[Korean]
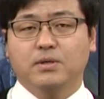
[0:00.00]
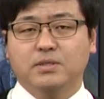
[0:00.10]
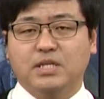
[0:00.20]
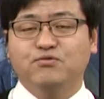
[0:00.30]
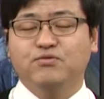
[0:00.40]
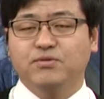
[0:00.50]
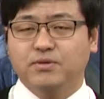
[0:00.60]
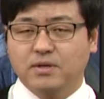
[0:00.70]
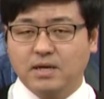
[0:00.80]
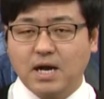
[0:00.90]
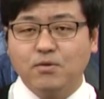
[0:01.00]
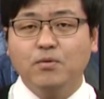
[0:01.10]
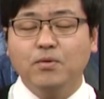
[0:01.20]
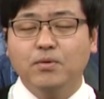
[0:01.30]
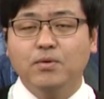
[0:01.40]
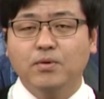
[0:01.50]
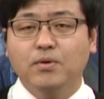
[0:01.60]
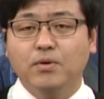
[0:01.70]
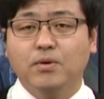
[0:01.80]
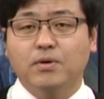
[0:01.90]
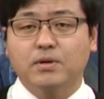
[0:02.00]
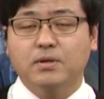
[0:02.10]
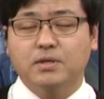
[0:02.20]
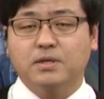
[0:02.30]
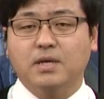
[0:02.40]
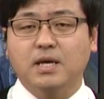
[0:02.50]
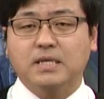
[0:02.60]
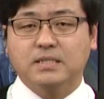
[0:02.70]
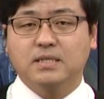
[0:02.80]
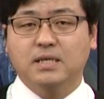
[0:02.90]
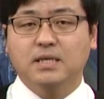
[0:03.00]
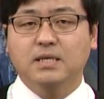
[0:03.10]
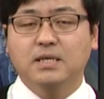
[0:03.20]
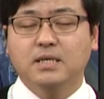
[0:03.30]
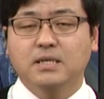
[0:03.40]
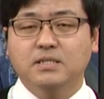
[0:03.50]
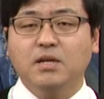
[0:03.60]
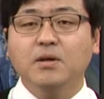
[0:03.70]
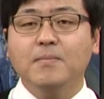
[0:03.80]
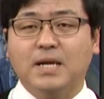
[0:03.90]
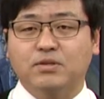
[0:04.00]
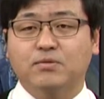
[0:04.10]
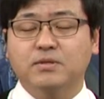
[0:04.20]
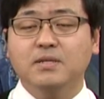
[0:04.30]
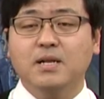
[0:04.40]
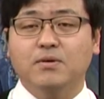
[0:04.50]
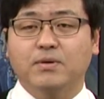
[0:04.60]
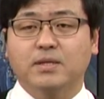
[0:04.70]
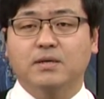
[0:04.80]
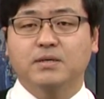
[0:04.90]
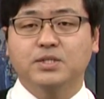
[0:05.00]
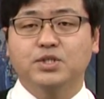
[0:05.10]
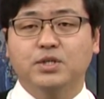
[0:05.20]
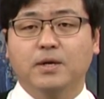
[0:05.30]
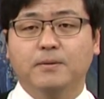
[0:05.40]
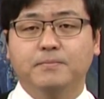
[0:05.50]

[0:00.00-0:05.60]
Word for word: 자수를 하고 음, 그렇게 이제 선언만으로 끝내려고 했던 것이죠.